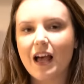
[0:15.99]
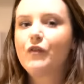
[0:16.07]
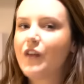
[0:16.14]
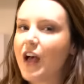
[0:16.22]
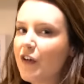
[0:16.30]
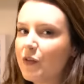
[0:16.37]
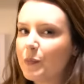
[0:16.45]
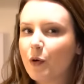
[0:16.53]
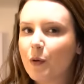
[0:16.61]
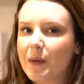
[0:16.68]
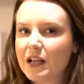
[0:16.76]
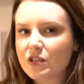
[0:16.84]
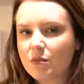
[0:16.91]
ferve
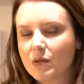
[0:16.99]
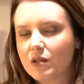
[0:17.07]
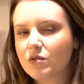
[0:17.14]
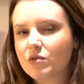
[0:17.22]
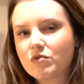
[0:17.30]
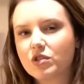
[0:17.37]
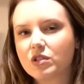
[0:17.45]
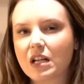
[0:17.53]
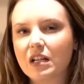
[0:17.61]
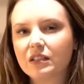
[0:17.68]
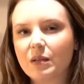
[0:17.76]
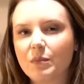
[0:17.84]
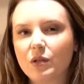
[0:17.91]
por mais ou menos uns
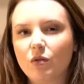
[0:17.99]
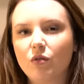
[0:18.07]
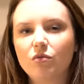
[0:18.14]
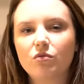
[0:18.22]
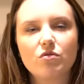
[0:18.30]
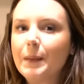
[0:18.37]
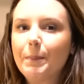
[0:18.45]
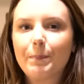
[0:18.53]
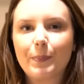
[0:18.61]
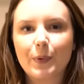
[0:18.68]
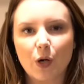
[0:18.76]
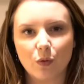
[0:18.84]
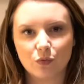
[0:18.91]
30 minutos e
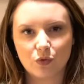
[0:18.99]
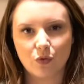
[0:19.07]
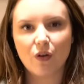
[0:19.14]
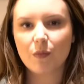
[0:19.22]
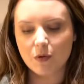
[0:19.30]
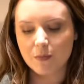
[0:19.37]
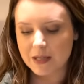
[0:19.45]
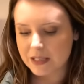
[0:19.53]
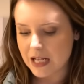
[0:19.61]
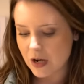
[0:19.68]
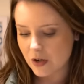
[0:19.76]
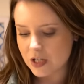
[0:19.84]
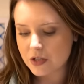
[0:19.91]
pronto. Vamos
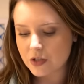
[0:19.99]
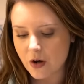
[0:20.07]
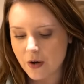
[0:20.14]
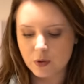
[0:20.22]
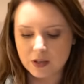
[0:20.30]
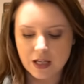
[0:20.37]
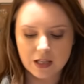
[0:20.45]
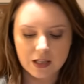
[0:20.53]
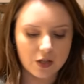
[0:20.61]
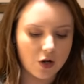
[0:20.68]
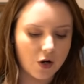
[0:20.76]
começar? Olha só. Botar aqui,